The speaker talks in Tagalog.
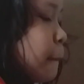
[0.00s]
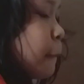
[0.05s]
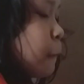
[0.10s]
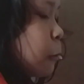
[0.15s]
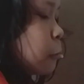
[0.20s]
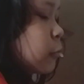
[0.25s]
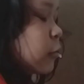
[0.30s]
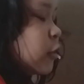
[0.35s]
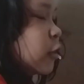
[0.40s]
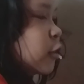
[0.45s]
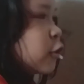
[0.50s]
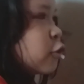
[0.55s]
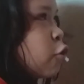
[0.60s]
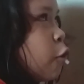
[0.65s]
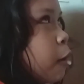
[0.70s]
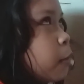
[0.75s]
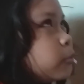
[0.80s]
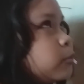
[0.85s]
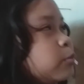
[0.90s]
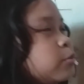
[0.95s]
maminaw
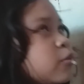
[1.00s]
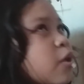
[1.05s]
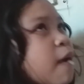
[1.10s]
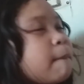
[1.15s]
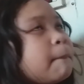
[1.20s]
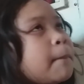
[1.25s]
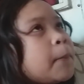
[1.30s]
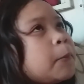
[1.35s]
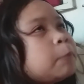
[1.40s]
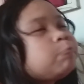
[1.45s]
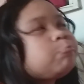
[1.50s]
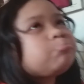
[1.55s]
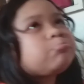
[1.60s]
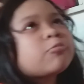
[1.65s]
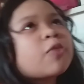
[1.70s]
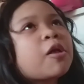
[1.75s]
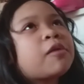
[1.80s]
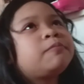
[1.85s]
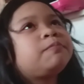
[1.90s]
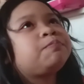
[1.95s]
unsay
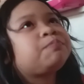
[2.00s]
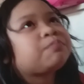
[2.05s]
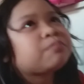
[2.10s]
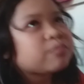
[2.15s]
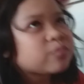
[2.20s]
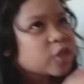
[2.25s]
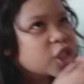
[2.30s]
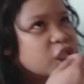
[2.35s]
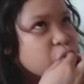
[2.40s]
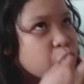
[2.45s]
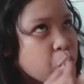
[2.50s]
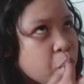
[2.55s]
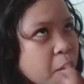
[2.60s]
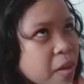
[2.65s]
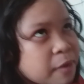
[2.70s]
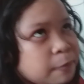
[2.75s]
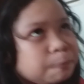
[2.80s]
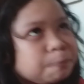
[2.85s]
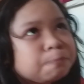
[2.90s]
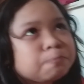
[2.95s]
bilin sa
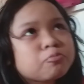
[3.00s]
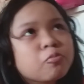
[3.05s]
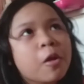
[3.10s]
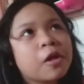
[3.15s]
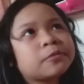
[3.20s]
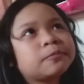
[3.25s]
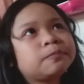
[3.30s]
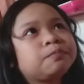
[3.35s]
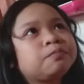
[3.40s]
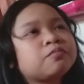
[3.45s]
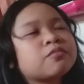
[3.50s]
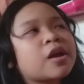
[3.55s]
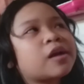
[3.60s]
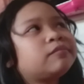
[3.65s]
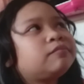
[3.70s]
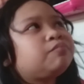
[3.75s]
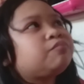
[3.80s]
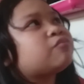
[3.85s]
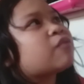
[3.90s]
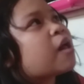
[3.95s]
inyo sa inyong lulang
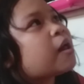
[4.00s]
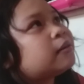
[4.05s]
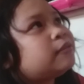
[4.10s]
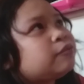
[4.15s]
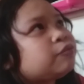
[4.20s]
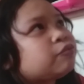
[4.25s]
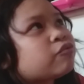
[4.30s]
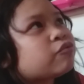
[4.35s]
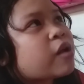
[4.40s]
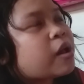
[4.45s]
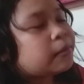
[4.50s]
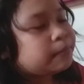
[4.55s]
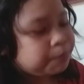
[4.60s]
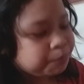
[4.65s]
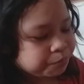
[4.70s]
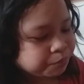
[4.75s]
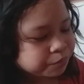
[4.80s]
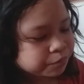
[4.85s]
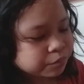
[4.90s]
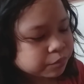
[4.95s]
mulakaw. Mulakaw
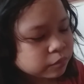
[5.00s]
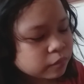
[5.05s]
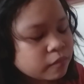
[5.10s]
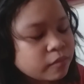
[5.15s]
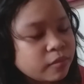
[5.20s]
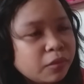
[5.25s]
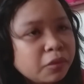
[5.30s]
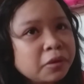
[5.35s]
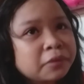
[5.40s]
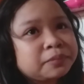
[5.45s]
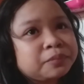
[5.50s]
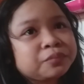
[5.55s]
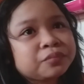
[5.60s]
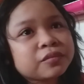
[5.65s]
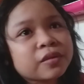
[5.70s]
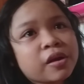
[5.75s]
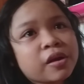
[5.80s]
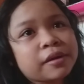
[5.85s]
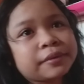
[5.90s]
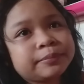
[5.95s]
inyong lula, mingon na nga.
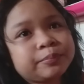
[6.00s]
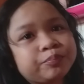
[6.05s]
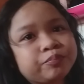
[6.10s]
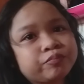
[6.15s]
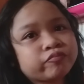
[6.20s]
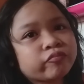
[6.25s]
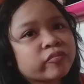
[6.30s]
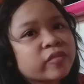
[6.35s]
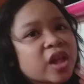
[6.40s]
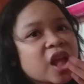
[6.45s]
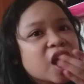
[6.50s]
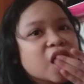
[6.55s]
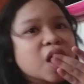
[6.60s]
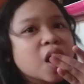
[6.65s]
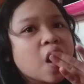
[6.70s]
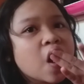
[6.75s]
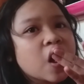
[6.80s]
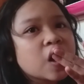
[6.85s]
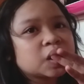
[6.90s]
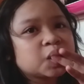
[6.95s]
Pagpuyo ra mo
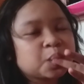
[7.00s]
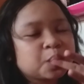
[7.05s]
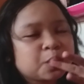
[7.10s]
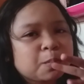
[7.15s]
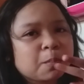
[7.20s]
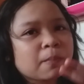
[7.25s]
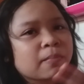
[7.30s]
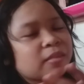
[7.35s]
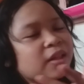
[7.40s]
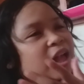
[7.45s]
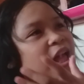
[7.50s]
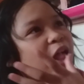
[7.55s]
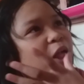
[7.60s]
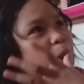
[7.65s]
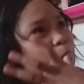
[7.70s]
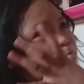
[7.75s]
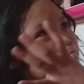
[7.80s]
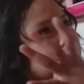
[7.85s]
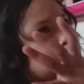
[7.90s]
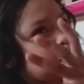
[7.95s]
dish balay ha,
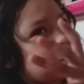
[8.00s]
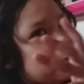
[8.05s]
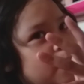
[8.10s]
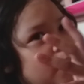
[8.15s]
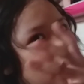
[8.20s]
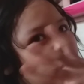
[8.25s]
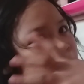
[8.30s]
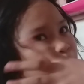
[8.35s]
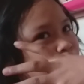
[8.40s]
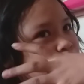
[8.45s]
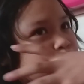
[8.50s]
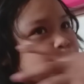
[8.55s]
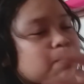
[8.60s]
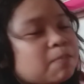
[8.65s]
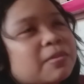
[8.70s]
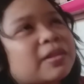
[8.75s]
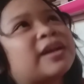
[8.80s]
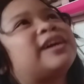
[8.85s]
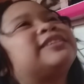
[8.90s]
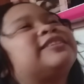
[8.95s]
bantay na mo wa
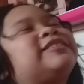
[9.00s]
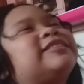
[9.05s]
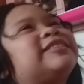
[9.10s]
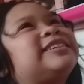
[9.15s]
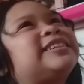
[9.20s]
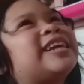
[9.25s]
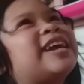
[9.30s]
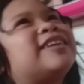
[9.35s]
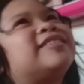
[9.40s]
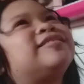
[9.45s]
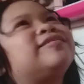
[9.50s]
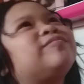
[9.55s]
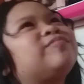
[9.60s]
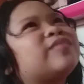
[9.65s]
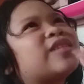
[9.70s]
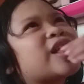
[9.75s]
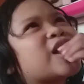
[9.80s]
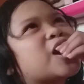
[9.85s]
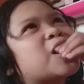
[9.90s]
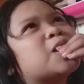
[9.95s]
mo dish balay ni gabot
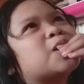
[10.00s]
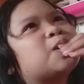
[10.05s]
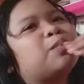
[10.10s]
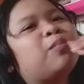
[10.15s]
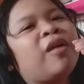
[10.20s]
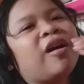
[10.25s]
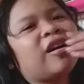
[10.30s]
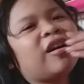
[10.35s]
nako. Ma